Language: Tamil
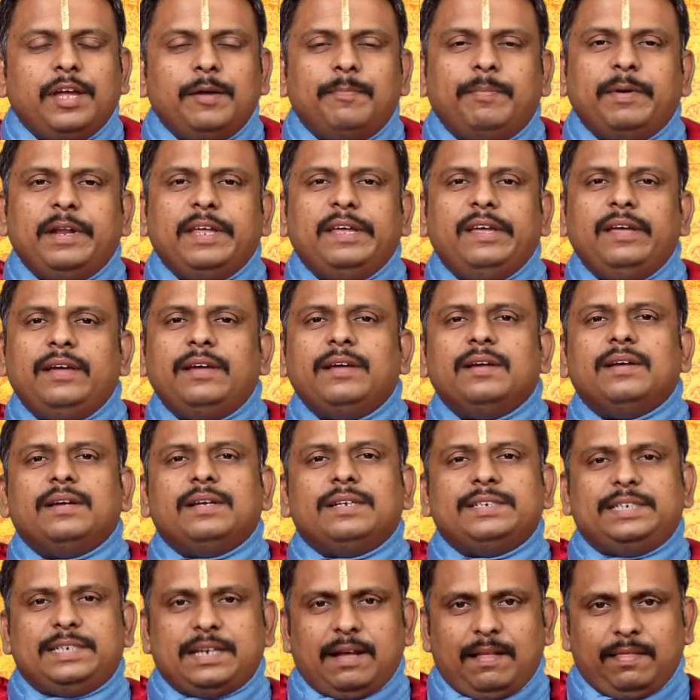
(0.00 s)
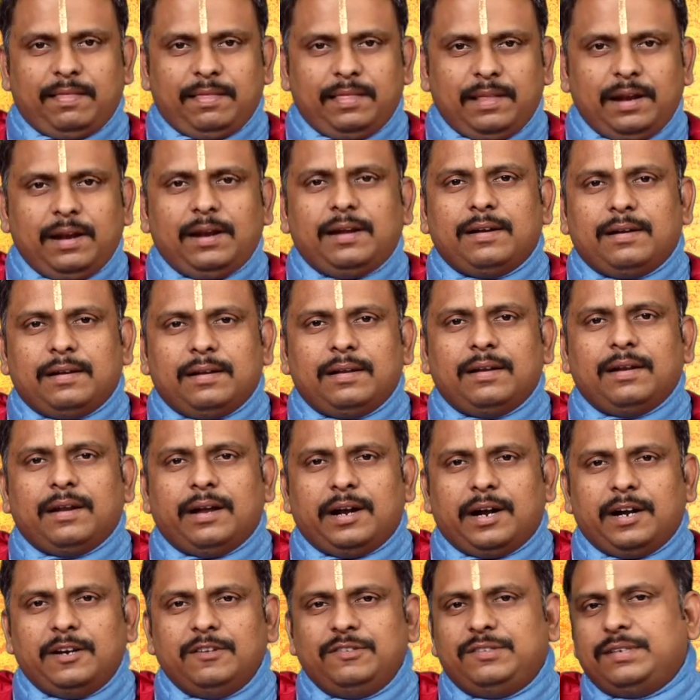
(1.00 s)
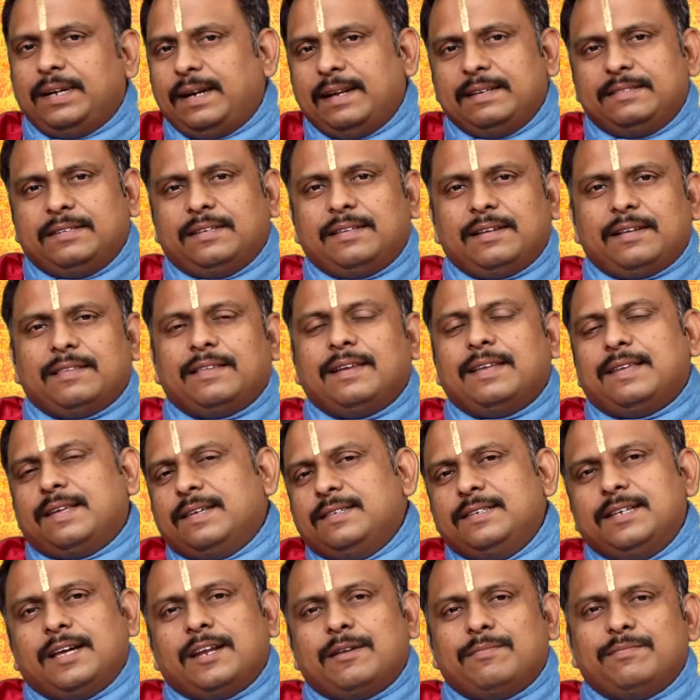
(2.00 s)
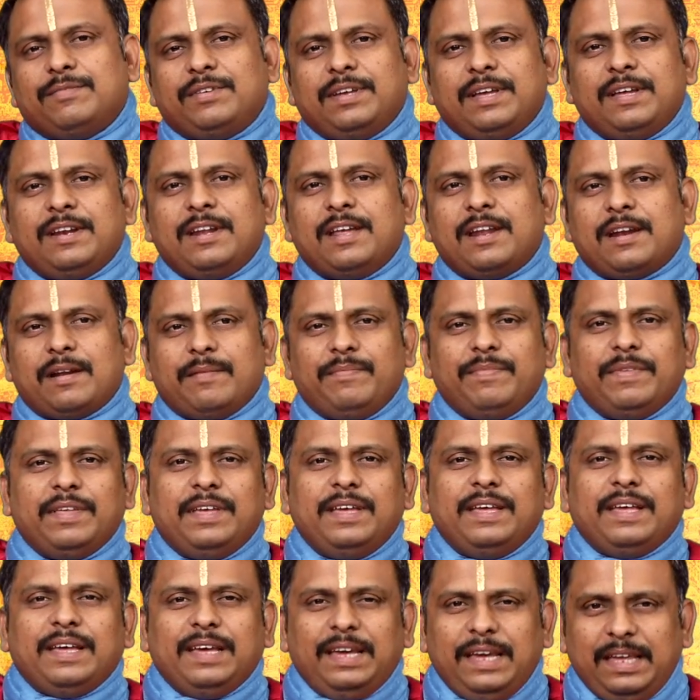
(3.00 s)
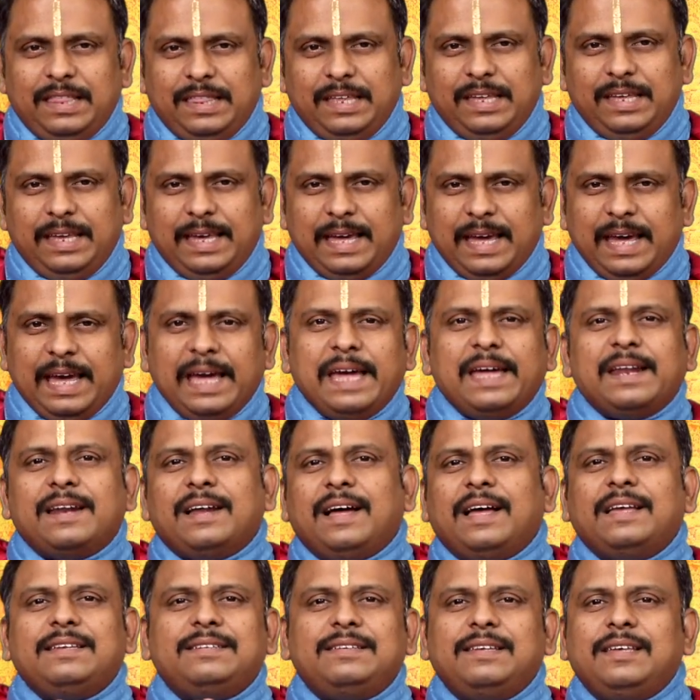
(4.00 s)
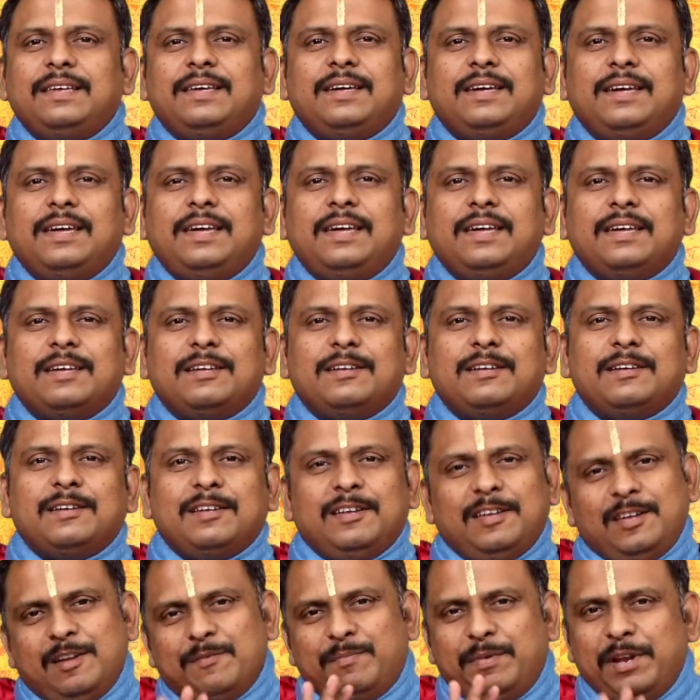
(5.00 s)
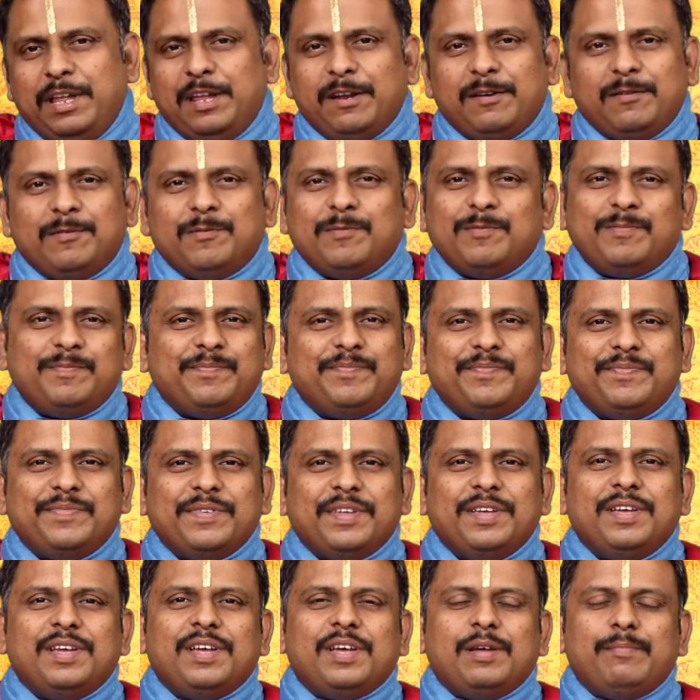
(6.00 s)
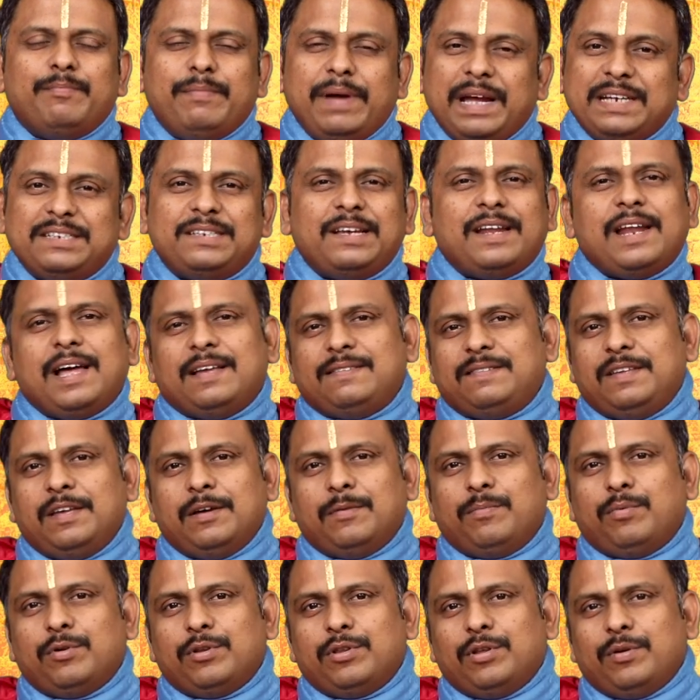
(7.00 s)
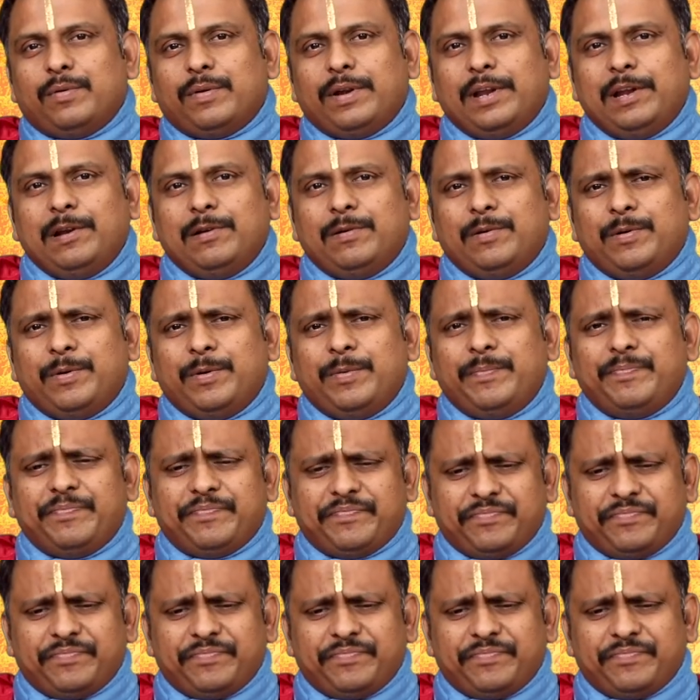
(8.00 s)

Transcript: இப்படி சந்திரன் அனுஷ நட்சத்திரத்தில் சஞ்சாரம் செய்கிறார் இது ஏன் ராசிக்கு எப்படி இருக்கும் மேஷராசியை பொறுத்தவரையிலும்